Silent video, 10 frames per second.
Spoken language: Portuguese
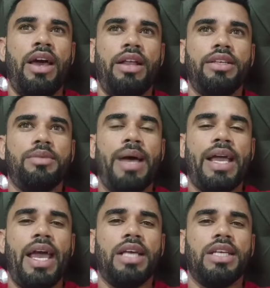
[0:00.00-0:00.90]
Ela disse mas
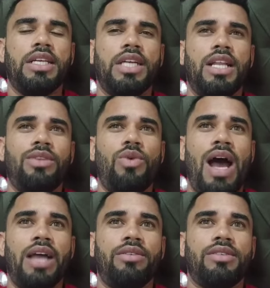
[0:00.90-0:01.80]
que é isso, Alexandre? No
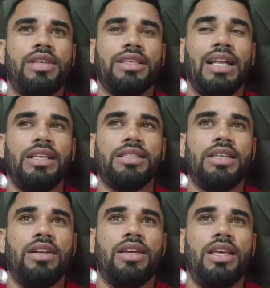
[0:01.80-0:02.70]
rádio você tá
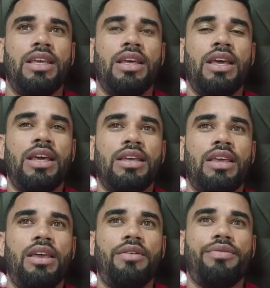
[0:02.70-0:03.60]
dizendo que
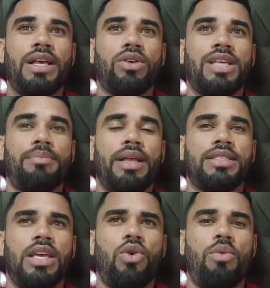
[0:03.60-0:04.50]
que faz orçamento
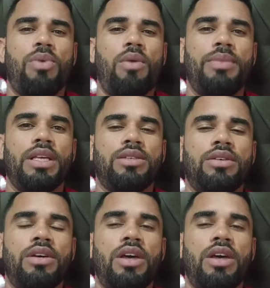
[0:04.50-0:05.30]
sem compromisso.